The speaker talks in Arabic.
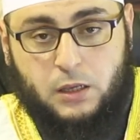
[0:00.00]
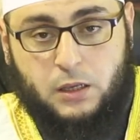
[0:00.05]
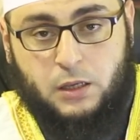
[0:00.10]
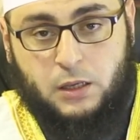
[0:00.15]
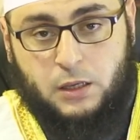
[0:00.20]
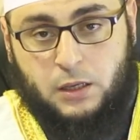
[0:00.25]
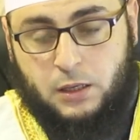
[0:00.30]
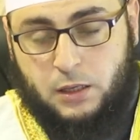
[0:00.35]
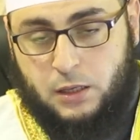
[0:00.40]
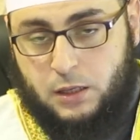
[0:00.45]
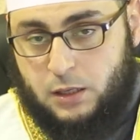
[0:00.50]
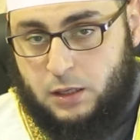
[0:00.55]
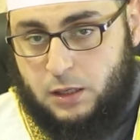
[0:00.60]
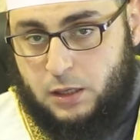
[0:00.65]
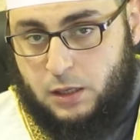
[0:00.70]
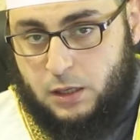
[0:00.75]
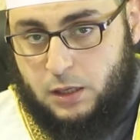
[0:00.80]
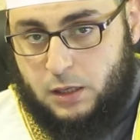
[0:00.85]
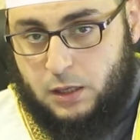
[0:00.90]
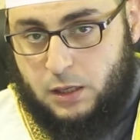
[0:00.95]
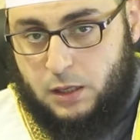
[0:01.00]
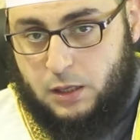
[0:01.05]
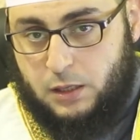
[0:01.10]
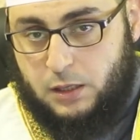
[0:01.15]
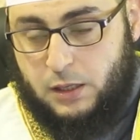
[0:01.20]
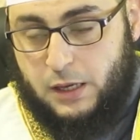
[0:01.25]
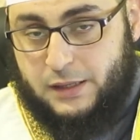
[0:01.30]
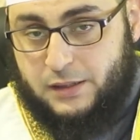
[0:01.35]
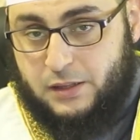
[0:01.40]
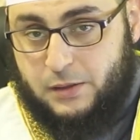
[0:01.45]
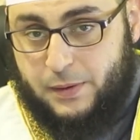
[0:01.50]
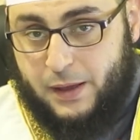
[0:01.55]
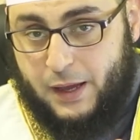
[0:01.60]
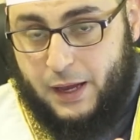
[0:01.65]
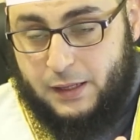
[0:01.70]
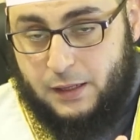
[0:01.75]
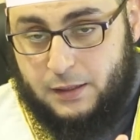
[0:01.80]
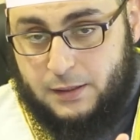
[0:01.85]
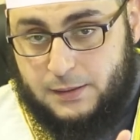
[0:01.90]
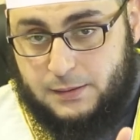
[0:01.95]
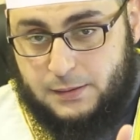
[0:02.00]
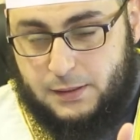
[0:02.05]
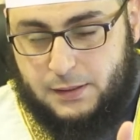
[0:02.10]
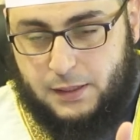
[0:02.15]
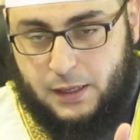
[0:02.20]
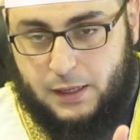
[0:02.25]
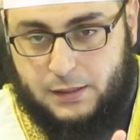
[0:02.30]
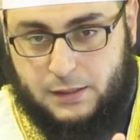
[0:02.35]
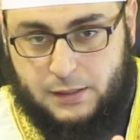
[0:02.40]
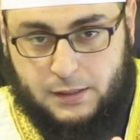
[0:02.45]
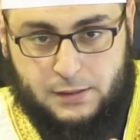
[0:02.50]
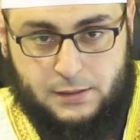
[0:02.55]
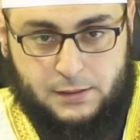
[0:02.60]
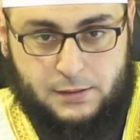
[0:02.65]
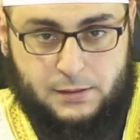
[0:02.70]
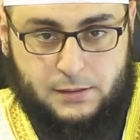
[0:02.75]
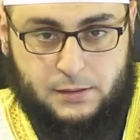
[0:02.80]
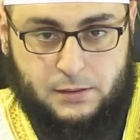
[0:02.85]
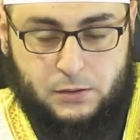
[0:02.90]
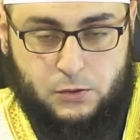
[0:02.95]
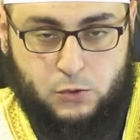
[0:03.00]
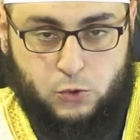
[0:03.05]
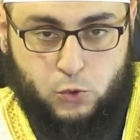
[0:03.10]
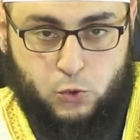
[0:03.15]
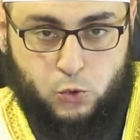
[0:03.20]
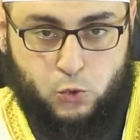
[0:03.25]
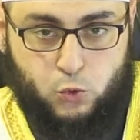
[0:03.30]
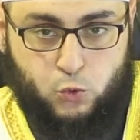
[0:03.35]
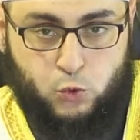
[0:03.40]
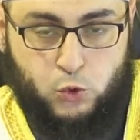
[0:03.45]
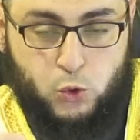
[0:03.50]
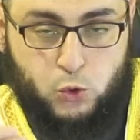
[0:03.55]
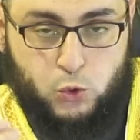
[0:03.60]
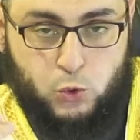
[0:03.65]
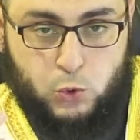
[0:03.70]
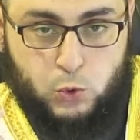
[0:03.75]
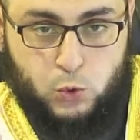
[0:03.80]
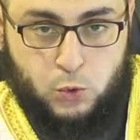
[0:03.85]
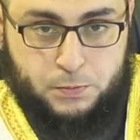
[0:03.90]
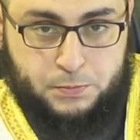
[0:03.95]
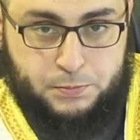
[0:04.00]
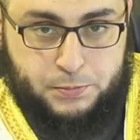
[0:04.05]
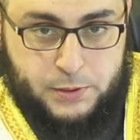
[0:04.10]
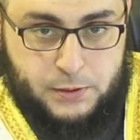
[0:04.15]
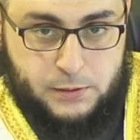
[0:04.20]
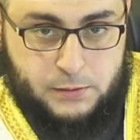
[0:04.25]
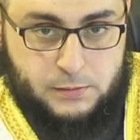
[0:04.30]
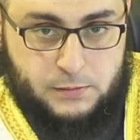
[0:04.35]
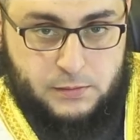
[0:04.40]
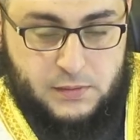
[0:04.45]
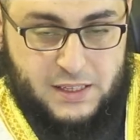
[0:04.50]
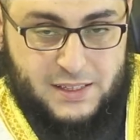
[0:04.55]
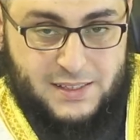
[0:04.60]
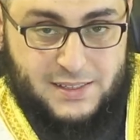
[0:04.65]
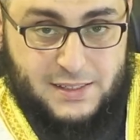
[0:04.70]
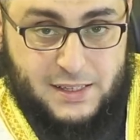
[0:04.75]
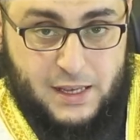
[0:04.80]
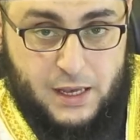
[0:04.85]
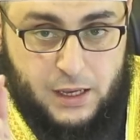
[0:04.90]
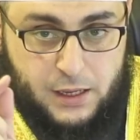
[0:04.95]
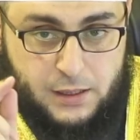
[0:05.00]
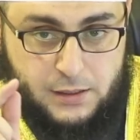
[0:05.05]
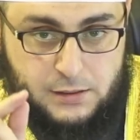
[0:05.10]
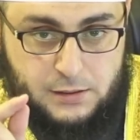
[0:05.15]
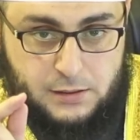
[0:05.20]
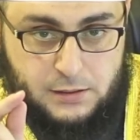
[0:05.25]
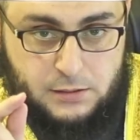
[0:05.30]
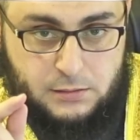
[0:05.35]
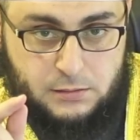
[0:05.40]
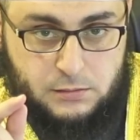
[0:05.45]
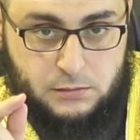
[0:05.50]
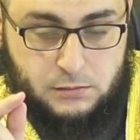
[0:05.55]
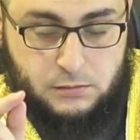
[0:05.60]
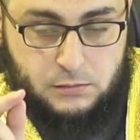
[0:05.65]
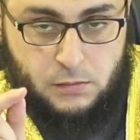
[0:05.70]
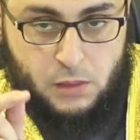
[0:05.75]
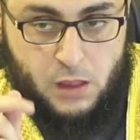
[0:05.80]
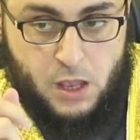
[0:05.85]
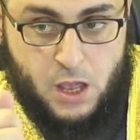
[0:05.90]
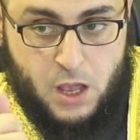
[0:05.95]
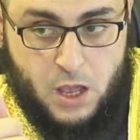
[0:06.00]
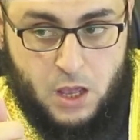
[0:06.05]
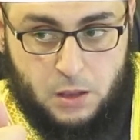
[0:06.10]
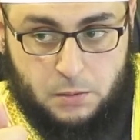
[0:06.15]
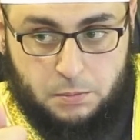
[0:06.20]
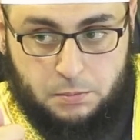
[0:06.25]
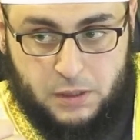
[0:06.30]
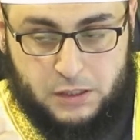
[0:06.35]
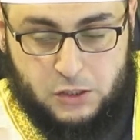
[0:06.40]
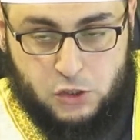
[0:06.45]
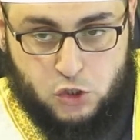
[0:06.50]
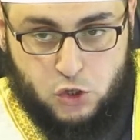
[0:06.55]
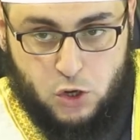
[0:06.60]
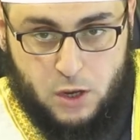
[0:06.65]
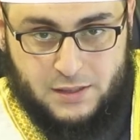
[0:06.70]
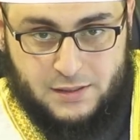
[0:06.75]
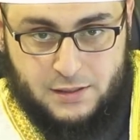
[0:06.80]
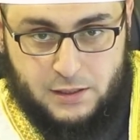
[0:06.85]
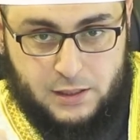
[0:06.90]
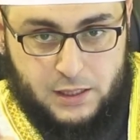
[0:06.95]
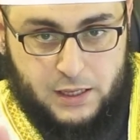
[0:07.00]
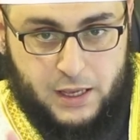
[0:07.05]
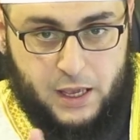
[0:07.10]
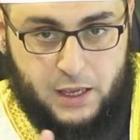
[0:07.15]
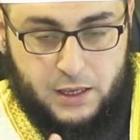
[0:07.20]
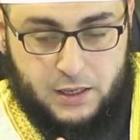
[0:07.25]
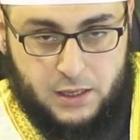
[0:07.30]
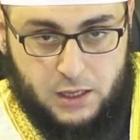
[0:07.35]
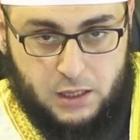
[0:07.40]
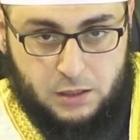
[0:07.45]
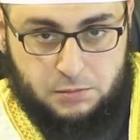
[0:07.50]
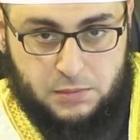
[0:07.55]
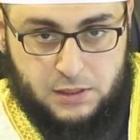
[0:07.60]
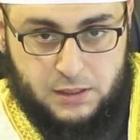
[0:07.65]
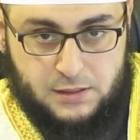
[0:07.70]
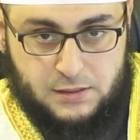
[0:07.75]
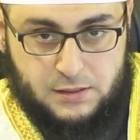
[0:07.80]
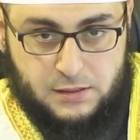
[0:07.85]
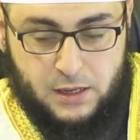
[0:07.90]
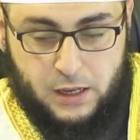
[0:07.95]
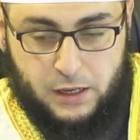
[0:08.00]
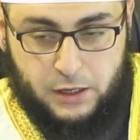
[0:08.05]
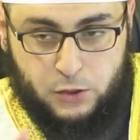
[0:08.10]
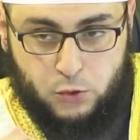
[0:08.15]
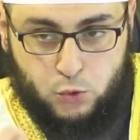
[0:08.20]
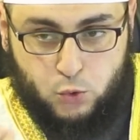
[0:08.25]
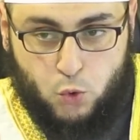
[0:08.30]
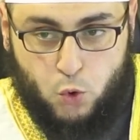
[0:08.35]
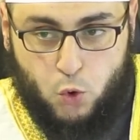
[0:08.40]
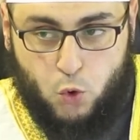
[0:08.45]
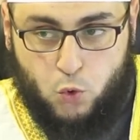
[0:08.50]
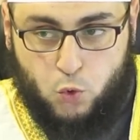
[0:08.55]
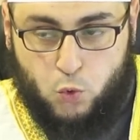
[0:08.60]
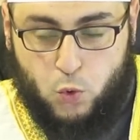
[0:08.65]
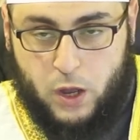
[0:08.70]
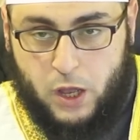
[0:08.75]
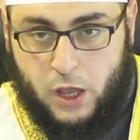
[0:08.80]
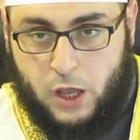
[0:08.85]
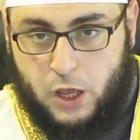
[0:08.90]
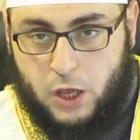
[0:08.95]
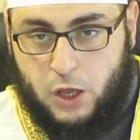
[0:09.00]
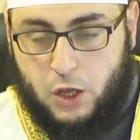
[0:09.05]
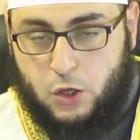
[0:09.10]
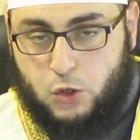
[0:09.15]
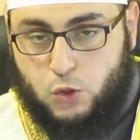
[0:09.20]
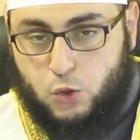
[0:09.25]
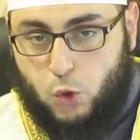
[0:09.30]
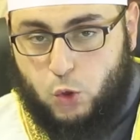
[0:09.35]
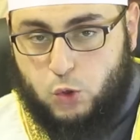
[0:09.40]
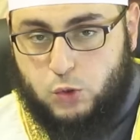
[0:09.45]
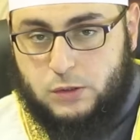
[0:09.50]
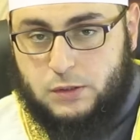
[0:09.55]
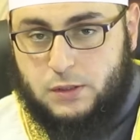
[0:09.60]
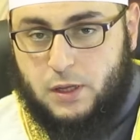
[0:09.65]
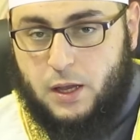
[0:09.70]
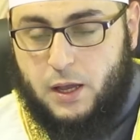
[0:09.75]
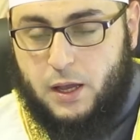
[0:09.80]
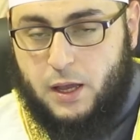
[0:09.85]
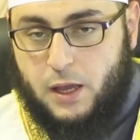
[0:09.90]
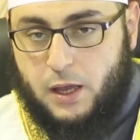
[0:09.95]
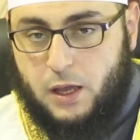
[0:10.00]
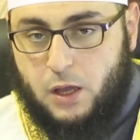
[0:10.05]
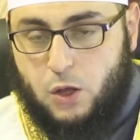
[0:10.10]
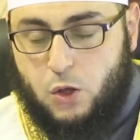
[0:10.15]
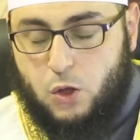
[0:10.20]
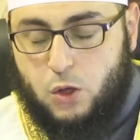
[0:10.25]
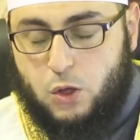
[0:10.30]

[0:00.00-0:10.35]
إيه، يكتبها على قطعه حديد ويطلب الساحر من الشخص اللي جاي يعمل السحر ان هو يحطها